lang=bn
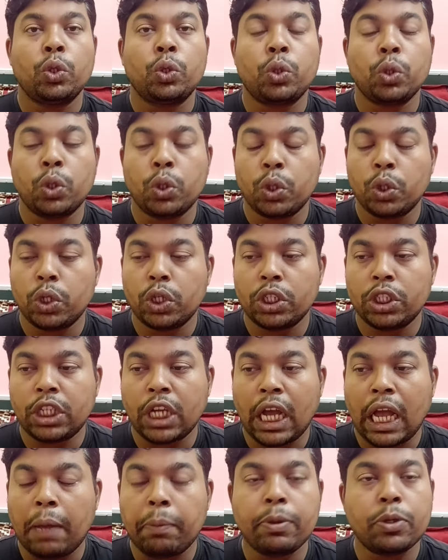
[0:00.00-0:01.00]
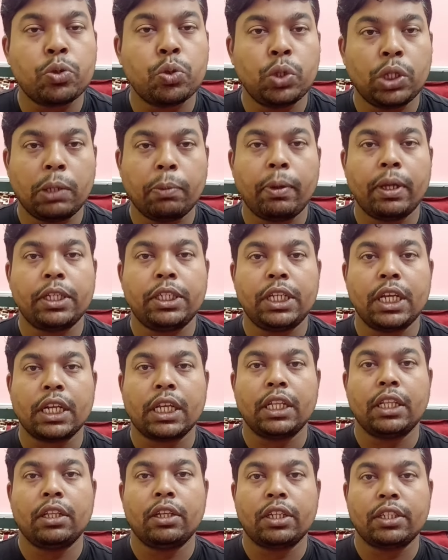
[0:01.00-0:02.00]
তো যা আমি শুনতে পাচ্ছি আর
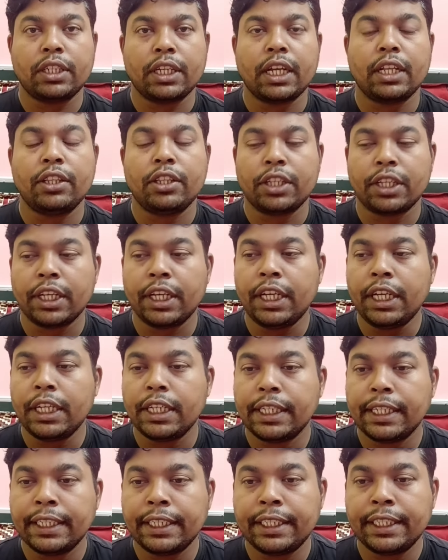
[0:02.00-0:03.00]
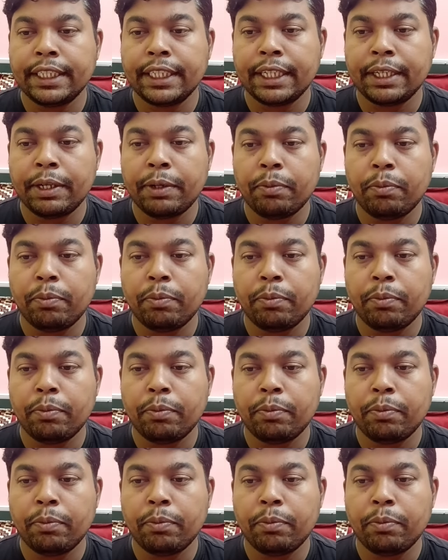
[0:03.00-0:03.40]
কি সেখান থেকে যে